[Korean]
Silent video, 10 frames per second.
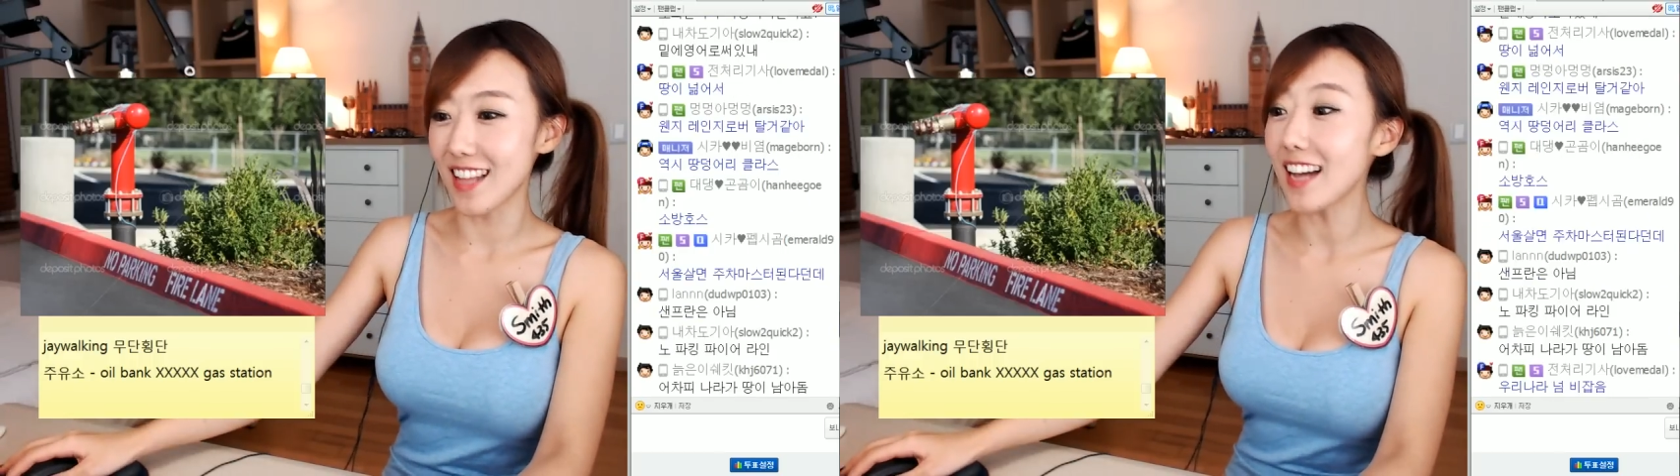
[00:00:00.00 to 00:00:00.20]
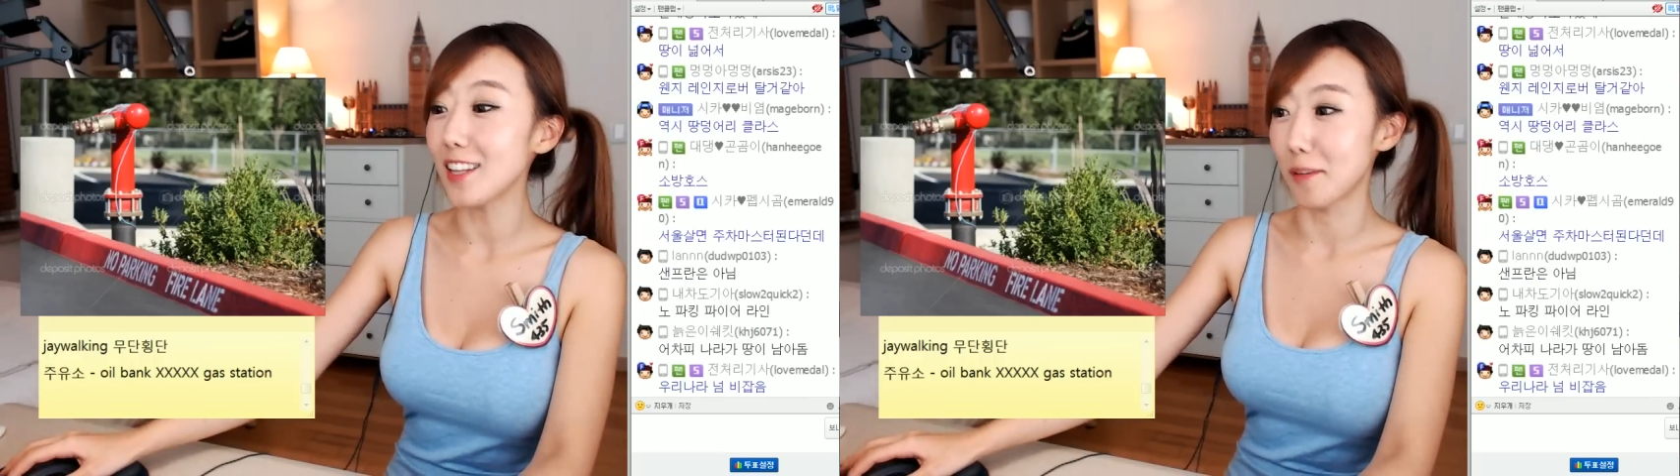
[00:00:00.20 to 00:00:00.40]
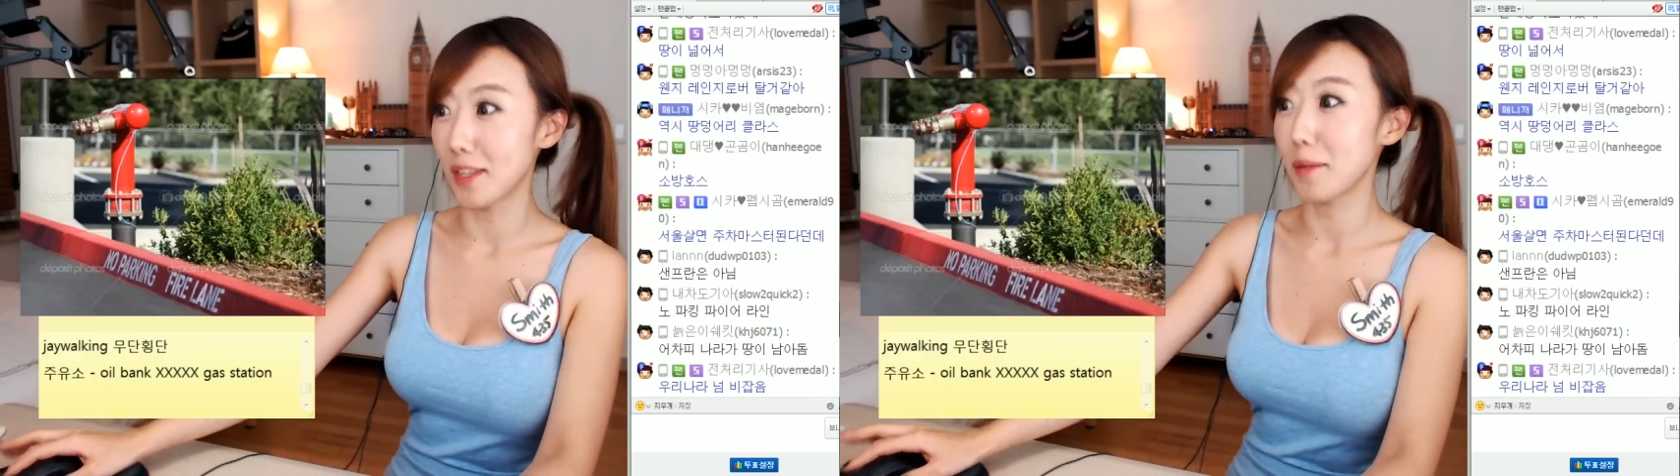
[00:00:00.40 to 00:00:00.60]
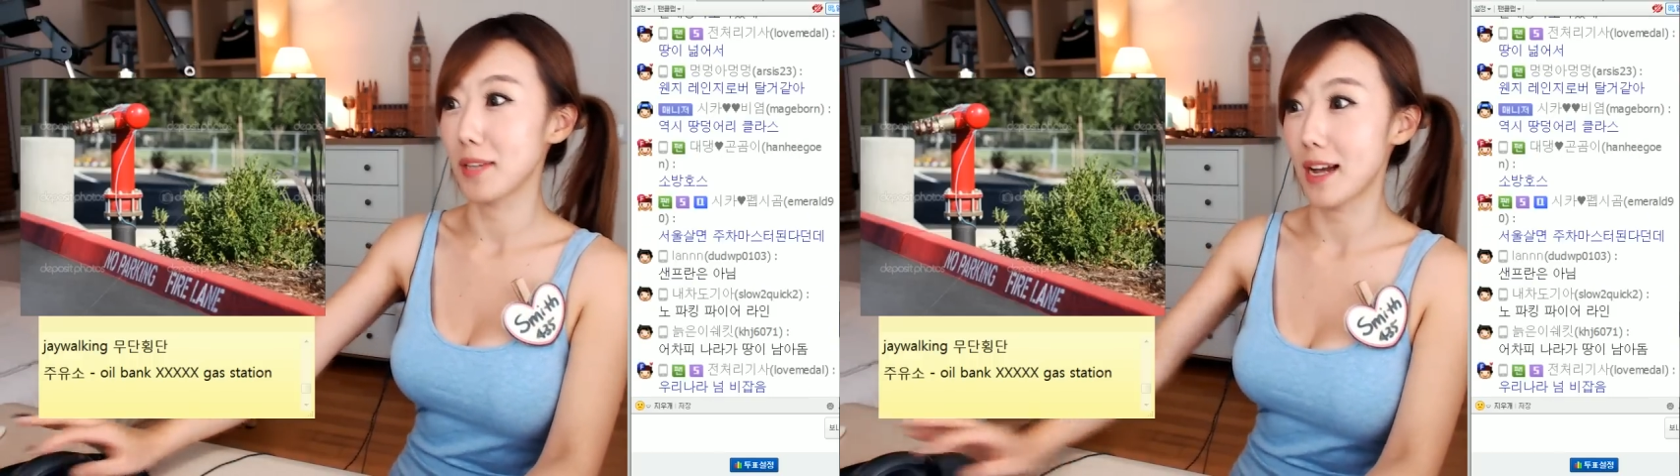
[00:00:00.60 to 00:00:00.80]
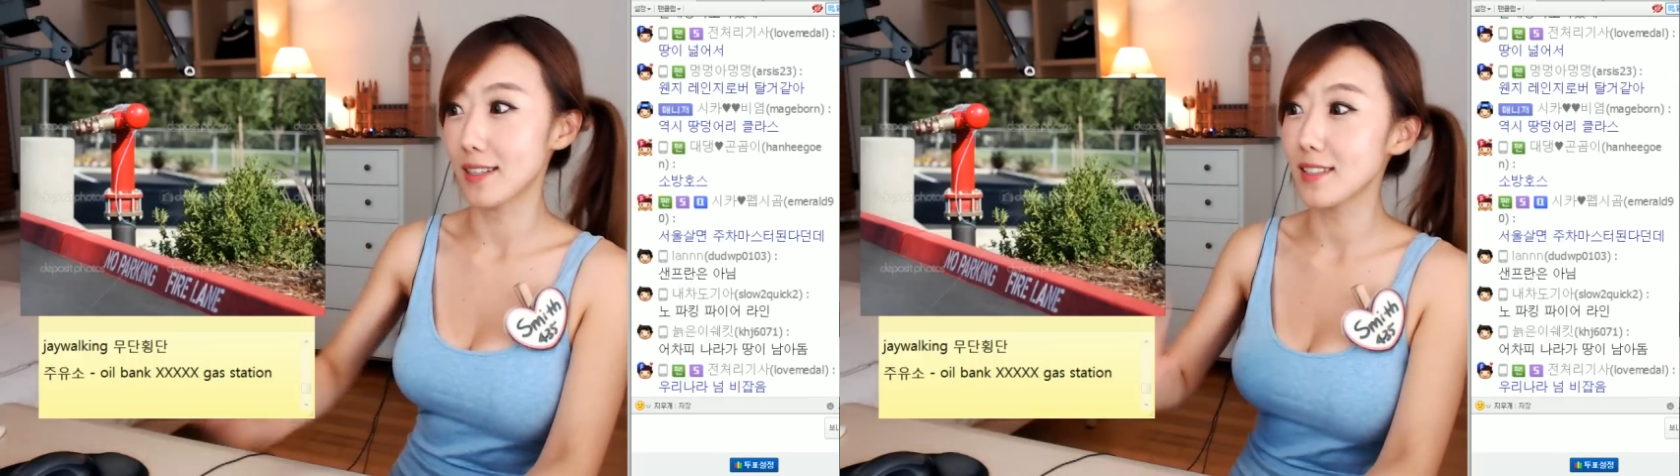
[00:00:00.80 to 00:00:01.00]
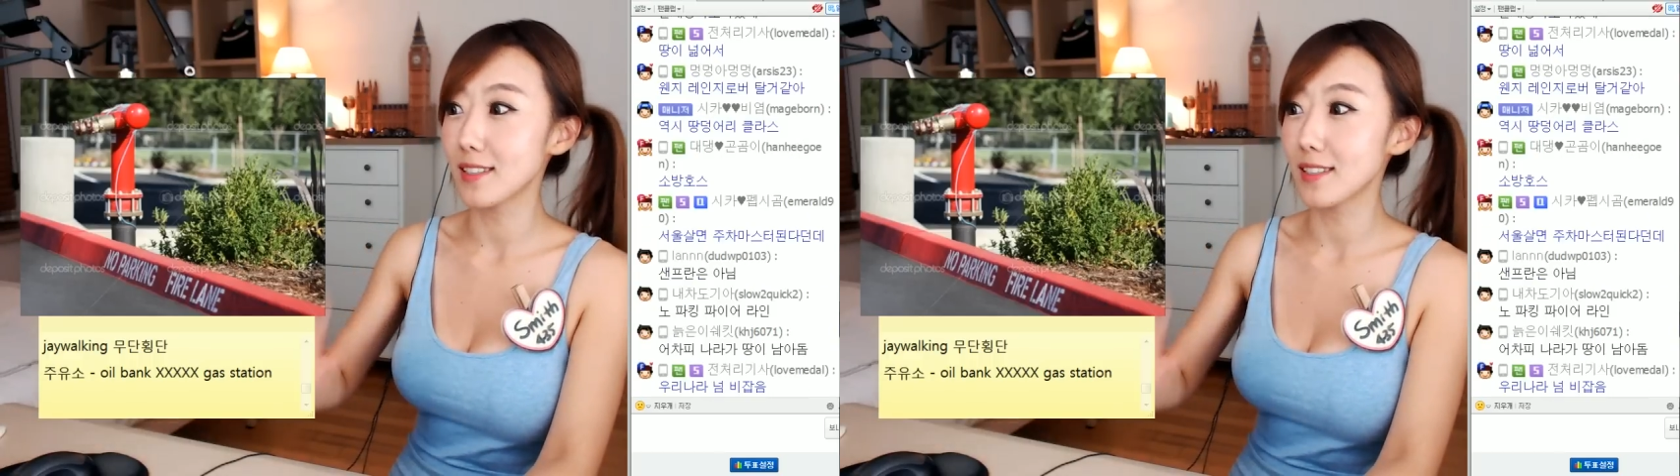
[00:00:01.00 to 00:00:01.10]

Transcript: 땅이 넓다 보니까 그,